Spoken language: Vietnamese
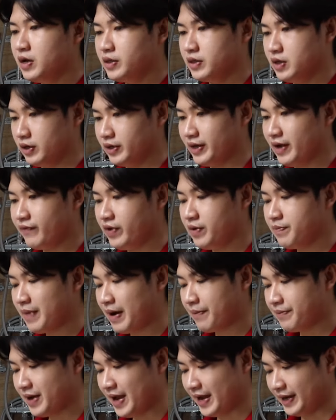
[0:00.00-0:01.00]
những cái phím
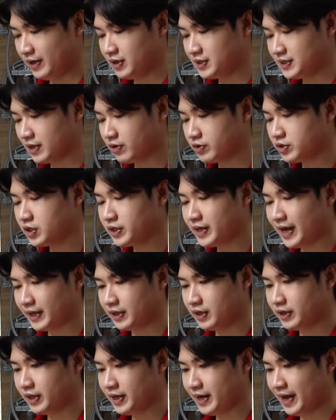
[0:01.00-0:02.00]
bấm này nó sẽ có chức
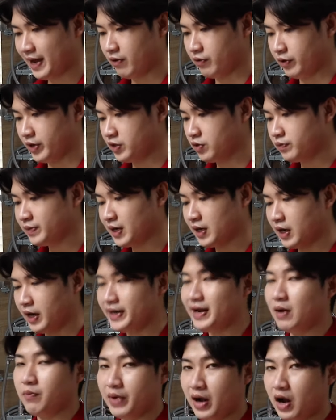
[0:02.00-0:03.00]
năng như thế nào khi chúng ta
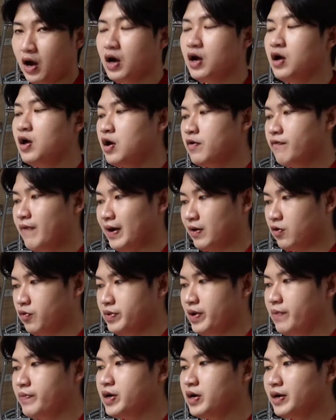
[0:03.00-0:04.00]
khởi động nó và
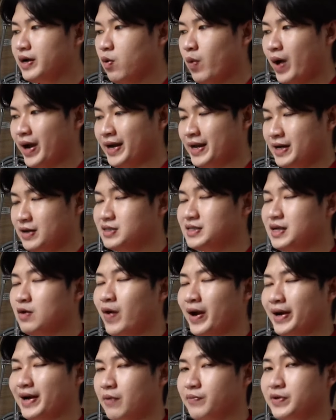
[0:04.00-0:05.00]
cũng giống như cái quạt này nó sẽ
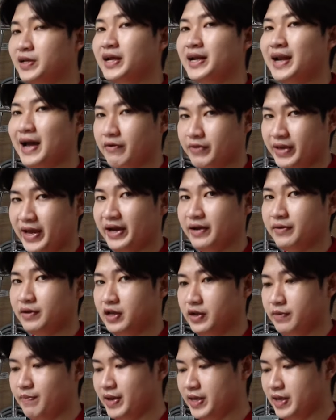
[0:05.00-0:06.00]
hoạt động như thế nào nha
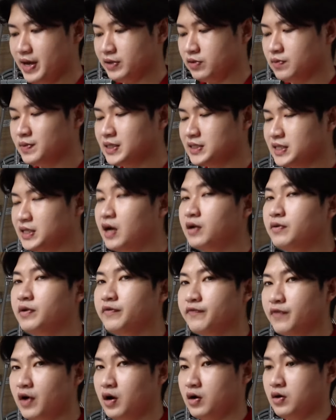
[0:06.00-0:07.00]
thì bây giờ chúng ta sẽ đến với
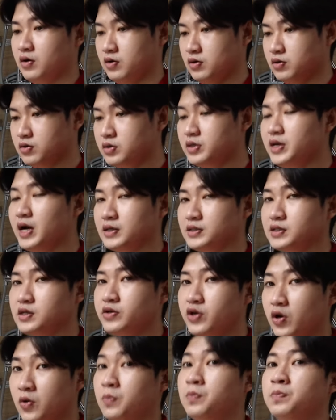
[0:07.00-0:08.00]
phần hướng dẫn sử
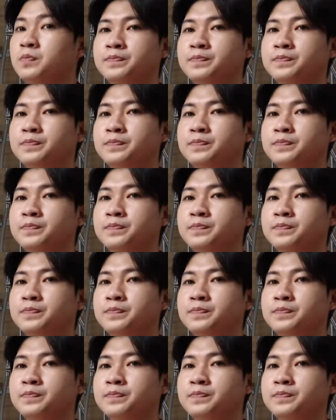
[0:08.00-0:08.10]
dụng